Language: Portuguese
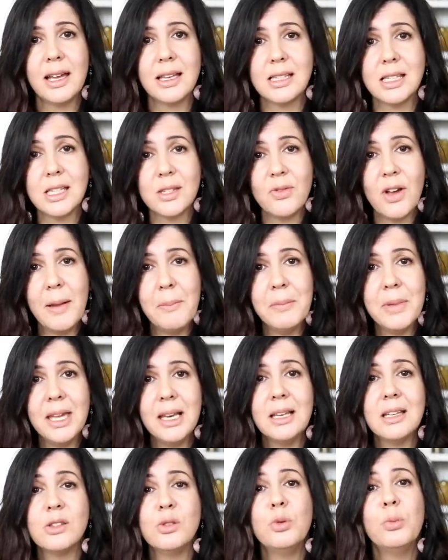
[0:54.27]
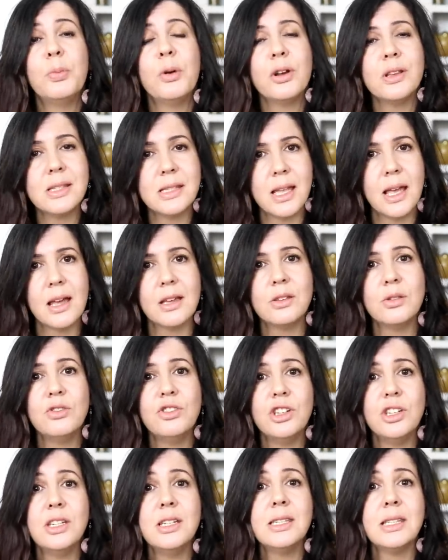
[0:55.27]
essas famílias no processo
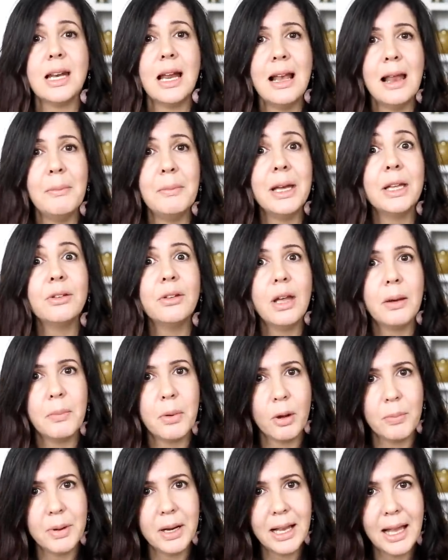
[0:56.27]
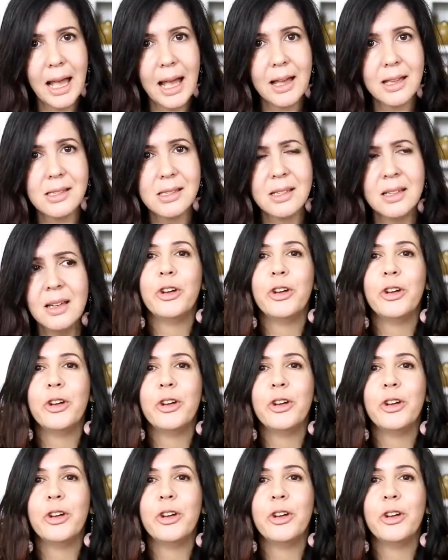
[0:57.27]
de destralhamento da própria casa.